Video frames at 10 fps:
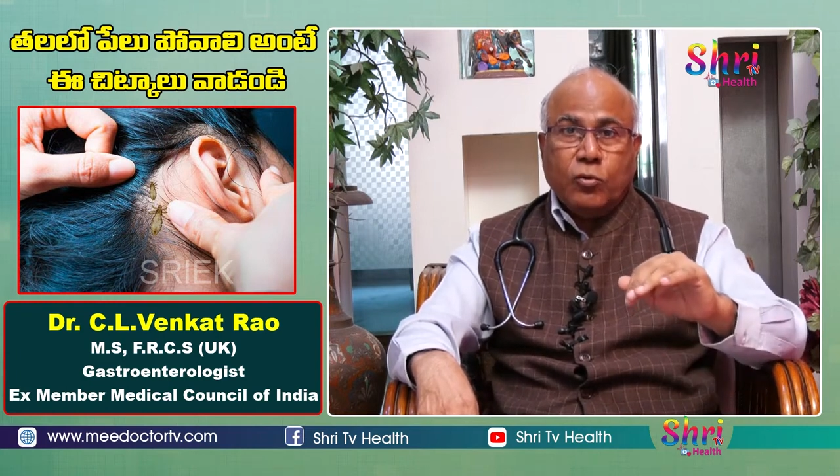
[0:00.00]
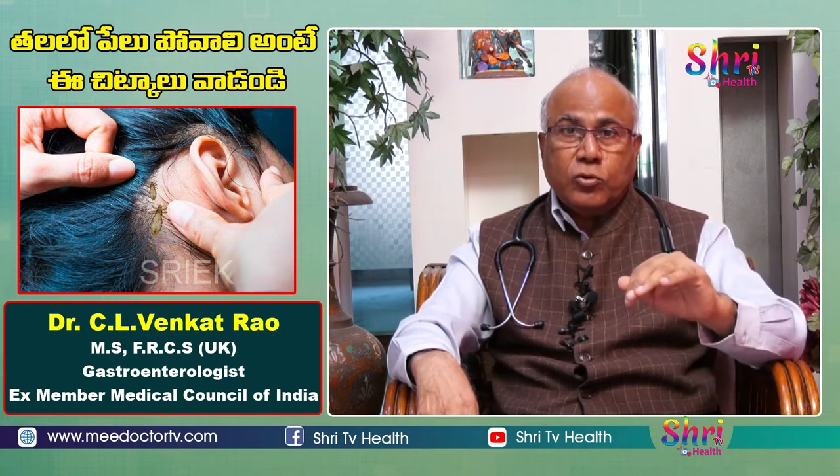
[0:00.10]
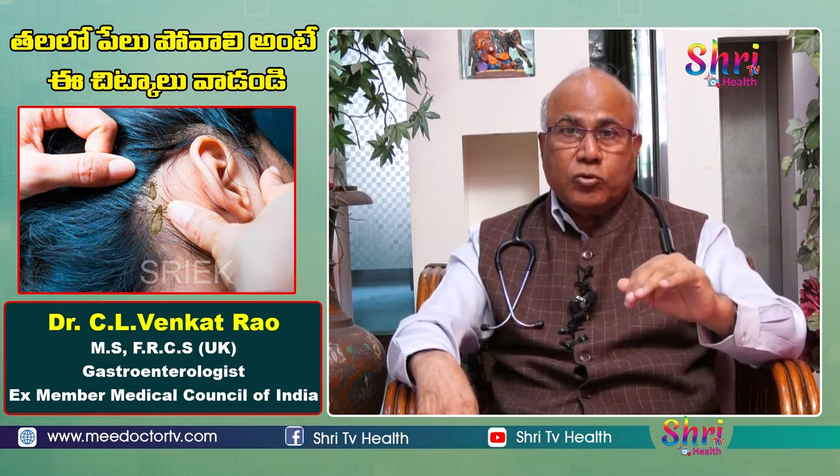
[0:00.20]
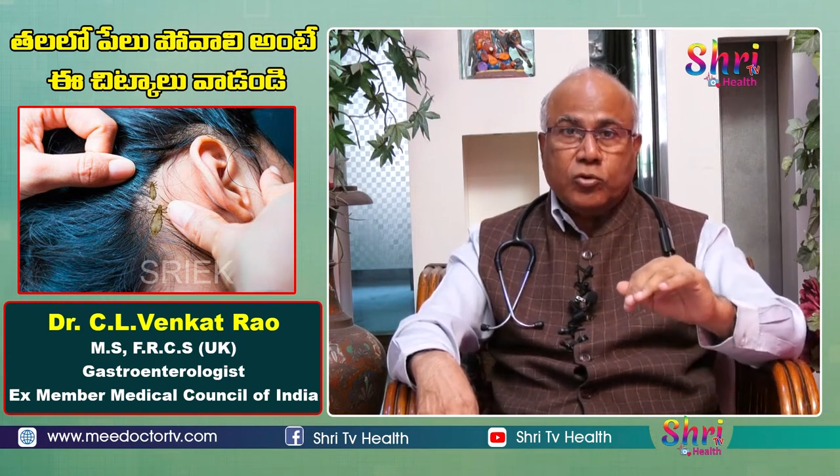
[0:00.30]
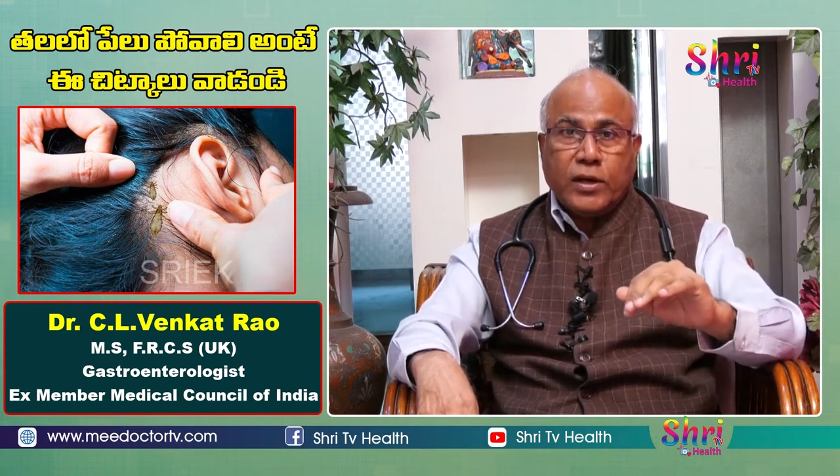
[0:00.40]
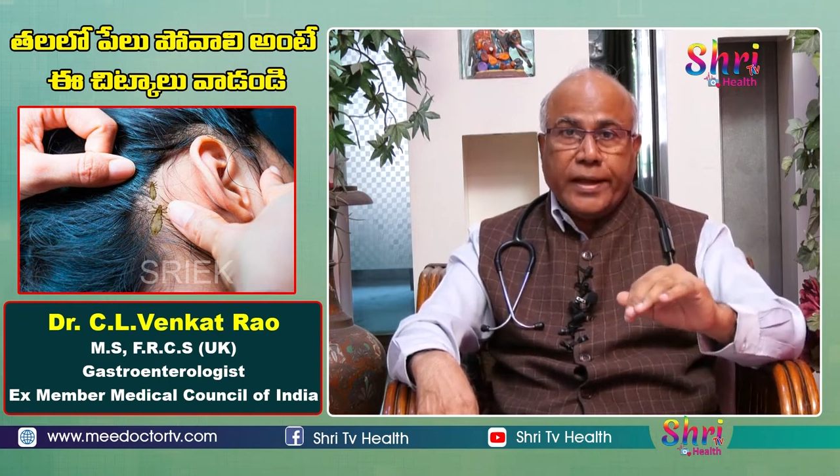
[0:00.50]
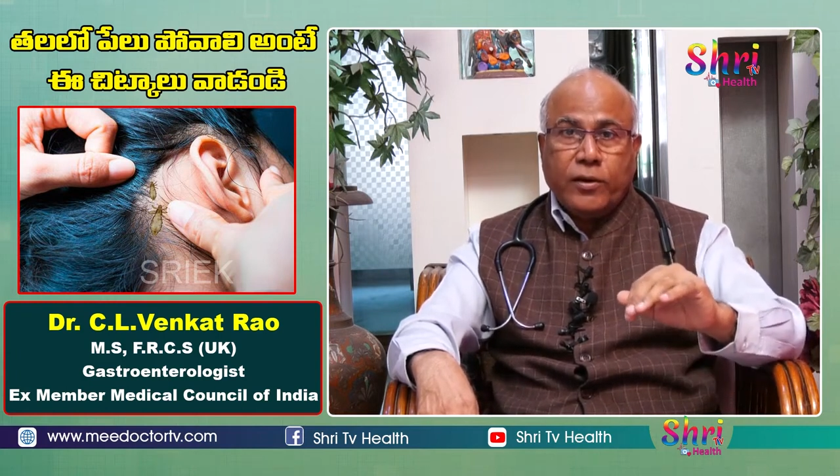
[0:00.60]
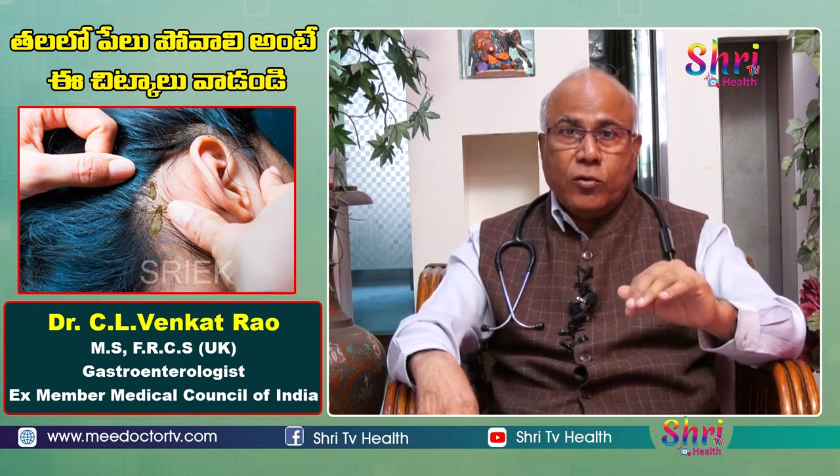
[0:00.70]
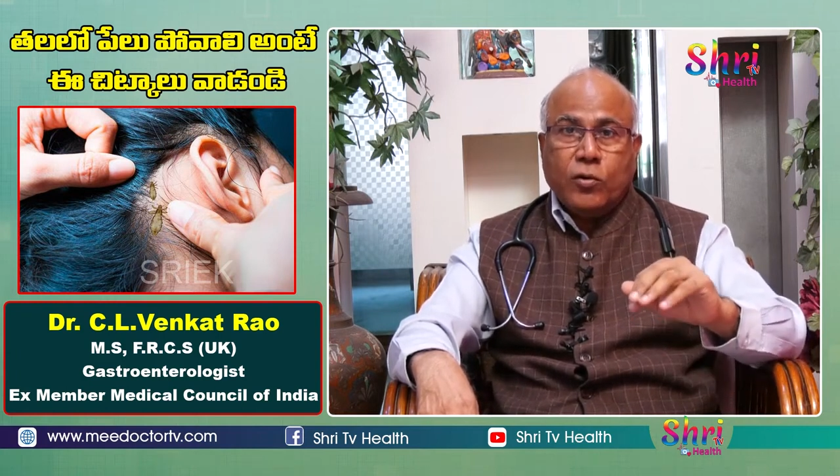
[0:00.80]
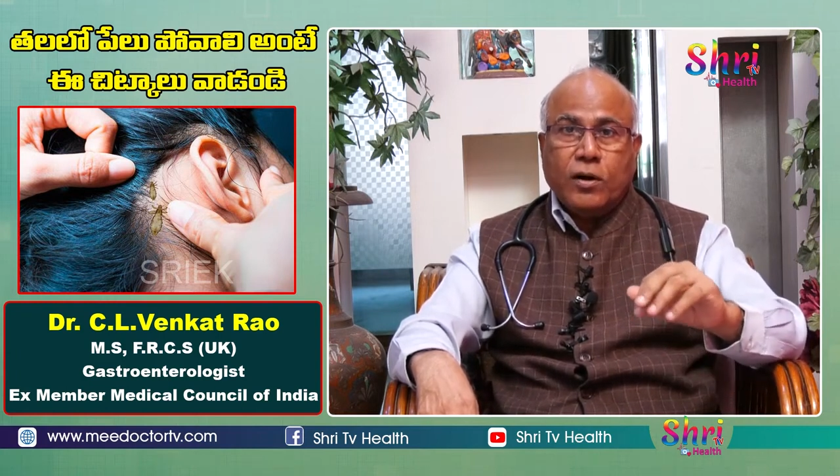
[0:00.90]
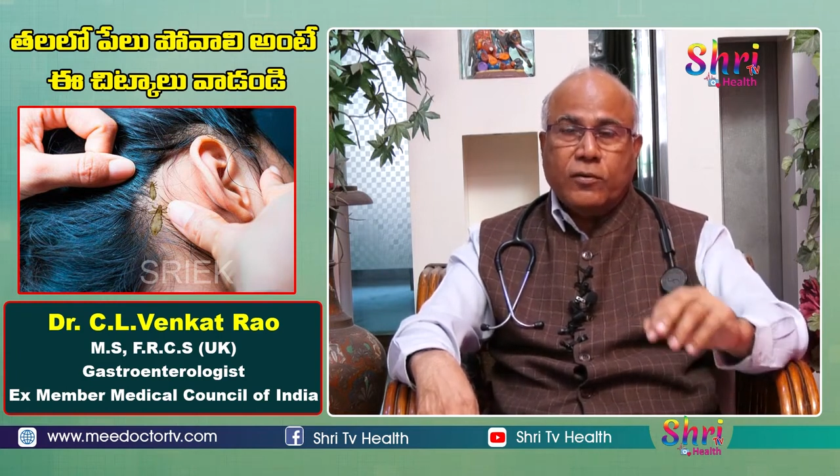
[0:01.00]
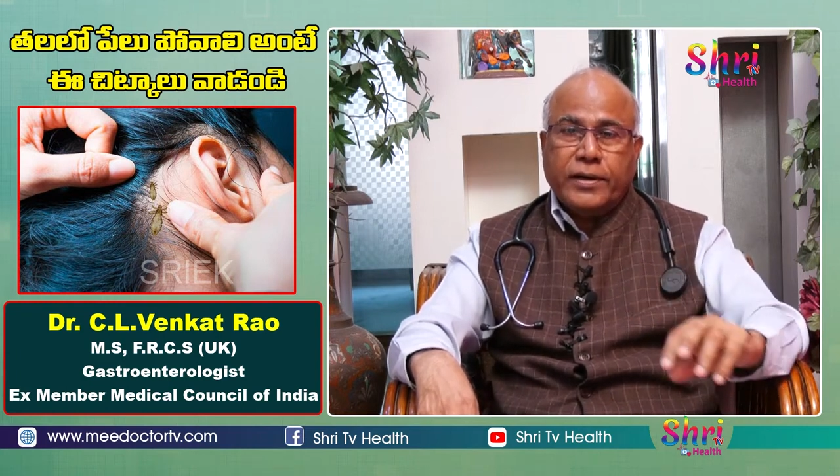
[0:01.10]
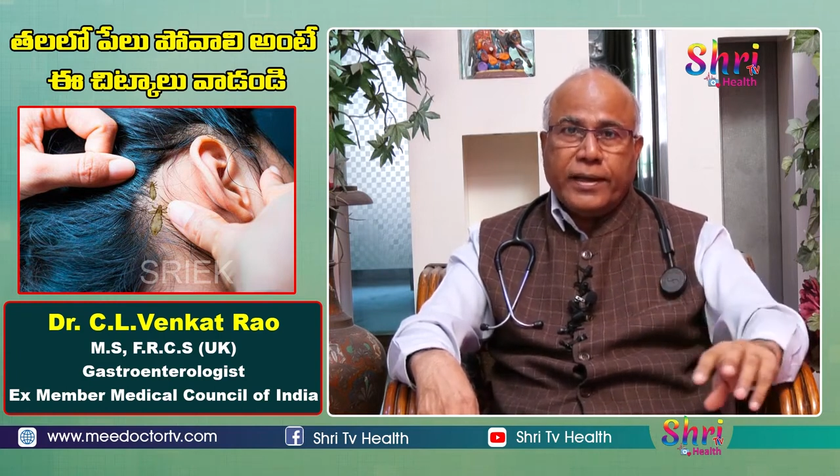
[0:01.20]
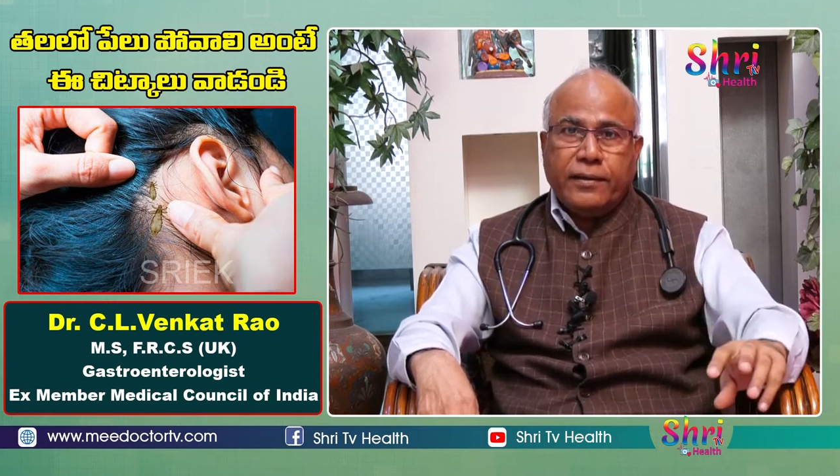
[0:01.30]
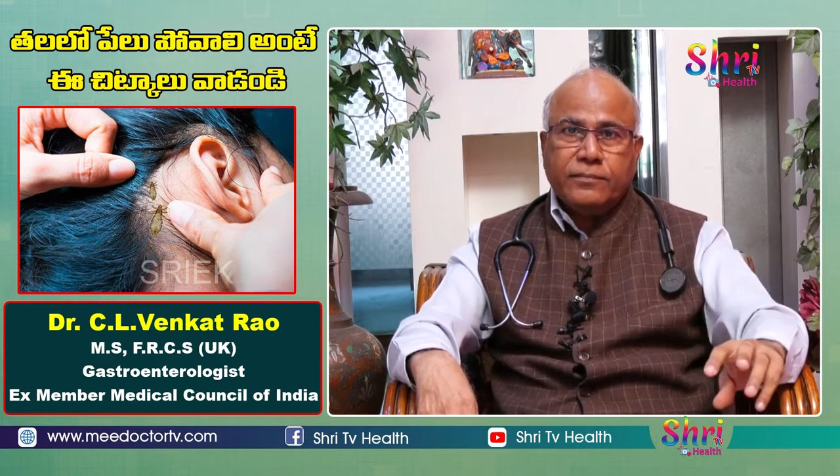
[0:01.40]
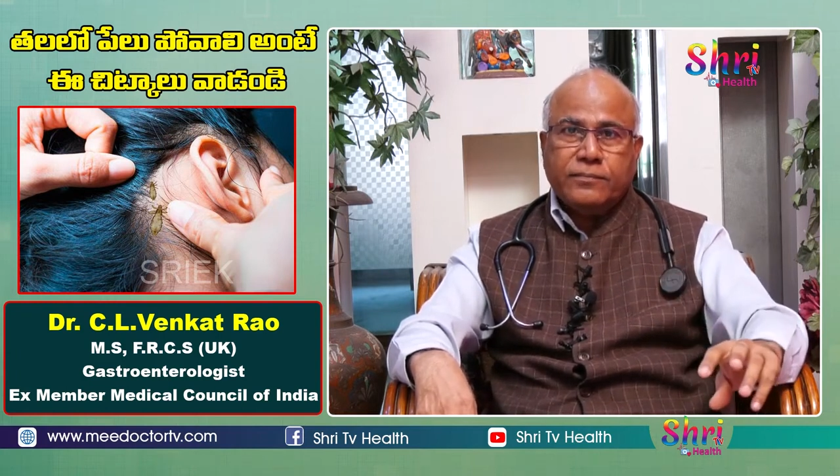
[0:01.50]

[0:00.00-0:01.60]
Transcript: ఒత్తుగా ఎక్కువగా ఉంటాయి